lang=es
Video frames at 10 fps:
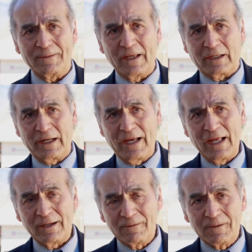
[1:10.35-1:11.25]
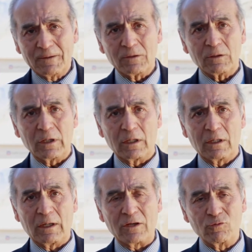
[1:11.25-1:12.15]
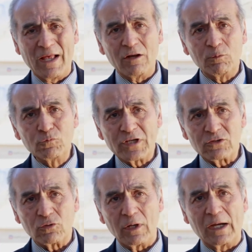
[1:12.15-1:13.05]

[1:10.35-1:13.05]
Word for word: de crear, eh, ayudar a los muchachos